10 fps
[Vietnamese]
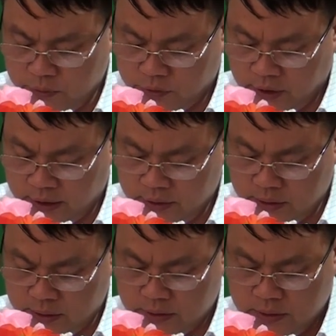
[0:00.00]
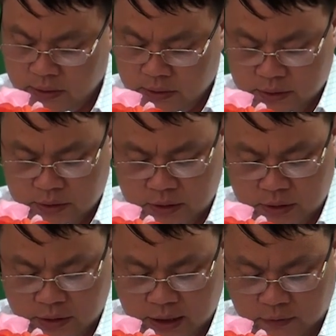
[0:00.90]
số nhiệm vụ trọng tâm sau.
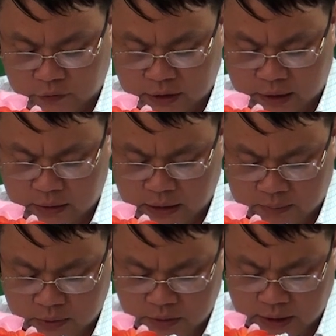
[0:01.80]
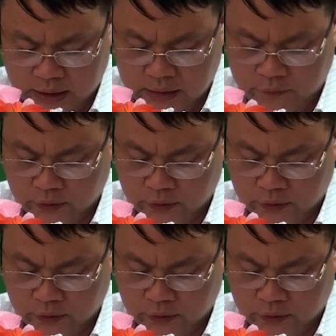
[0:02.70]
Đảng bộ xã